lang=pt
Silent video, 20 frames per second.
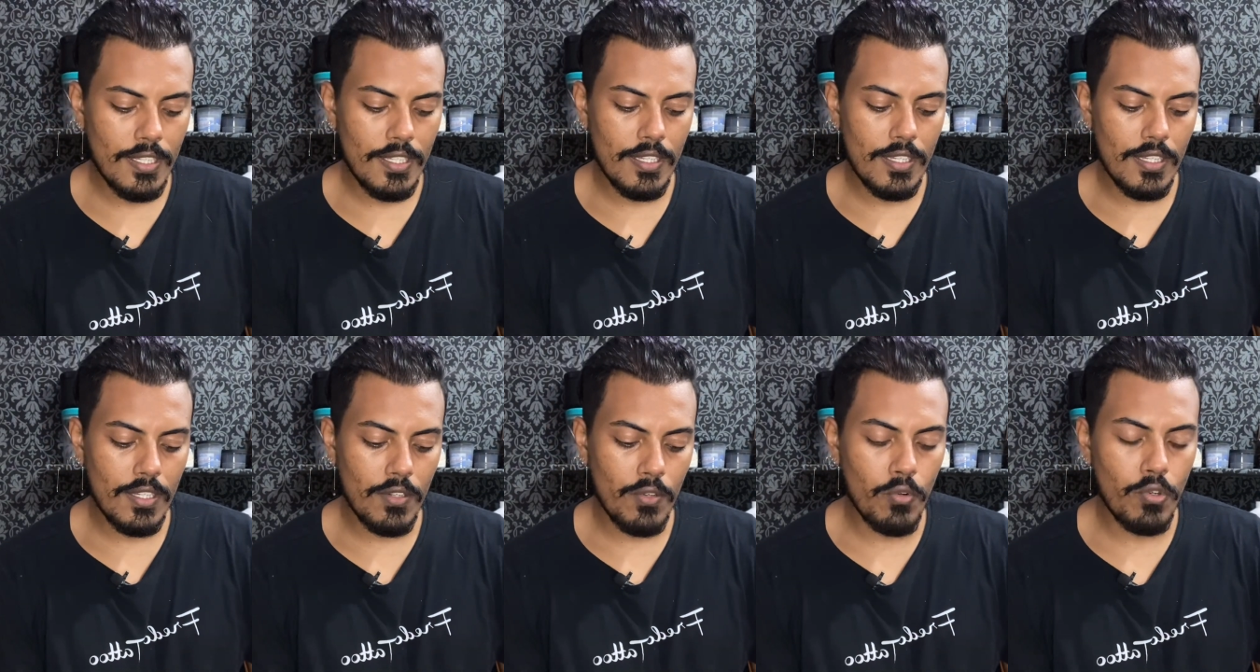
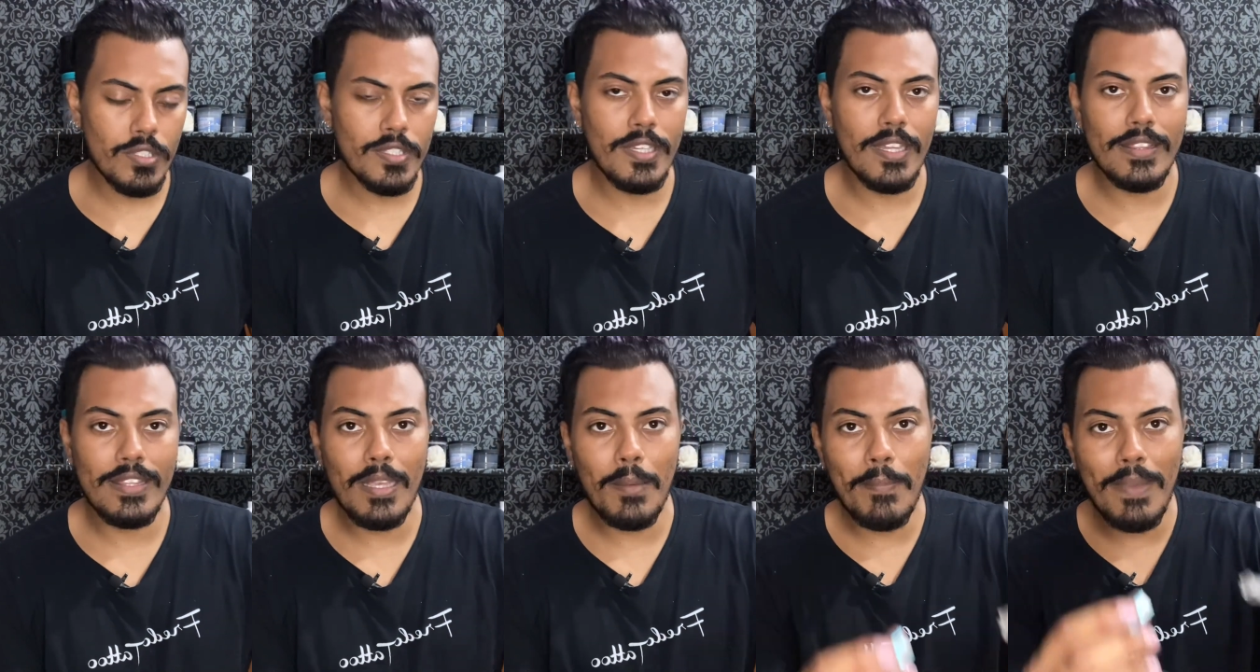É, eu gostei
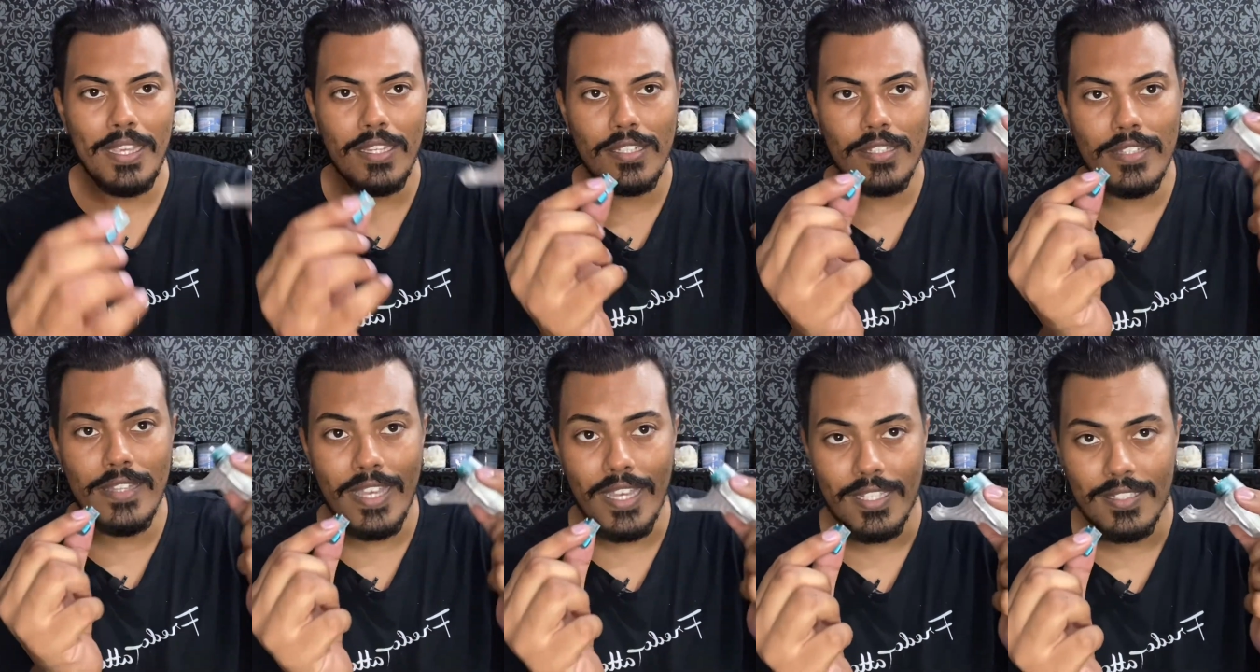até mais
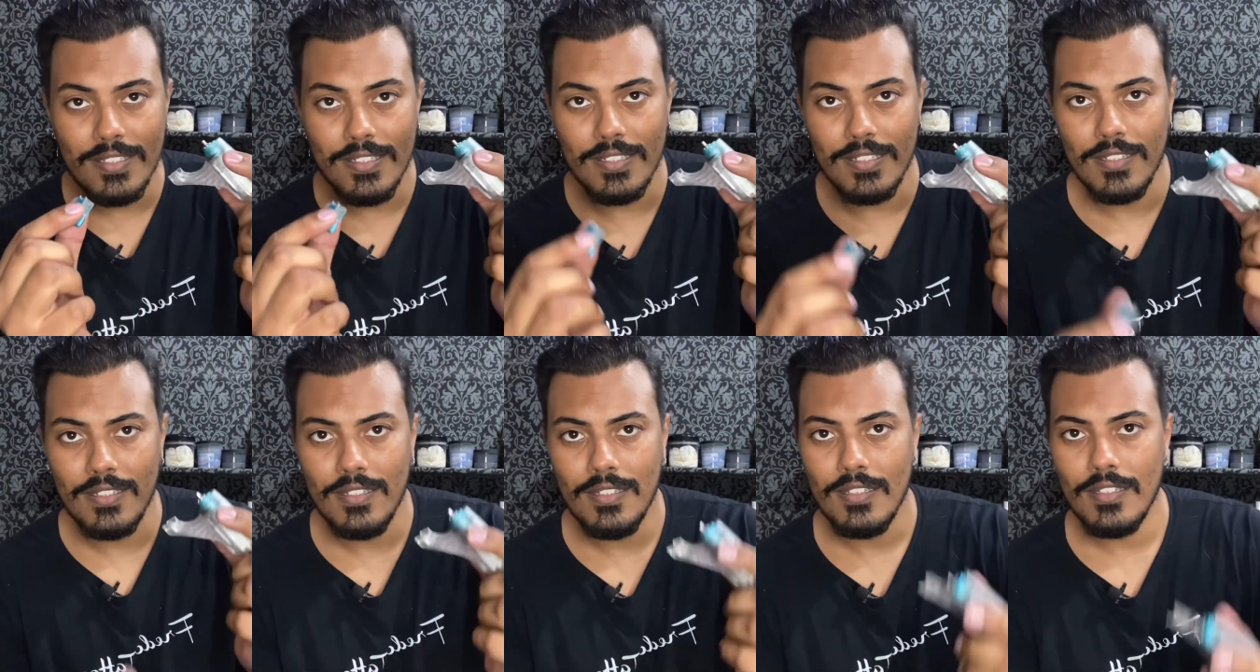
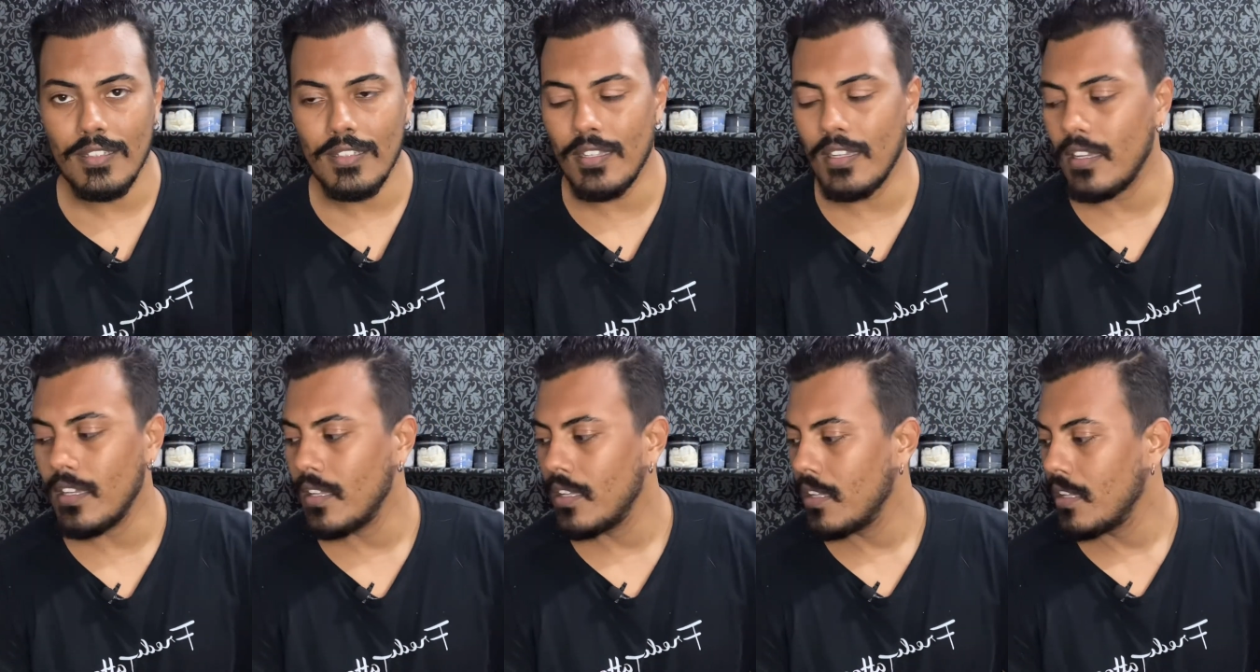dessa, né?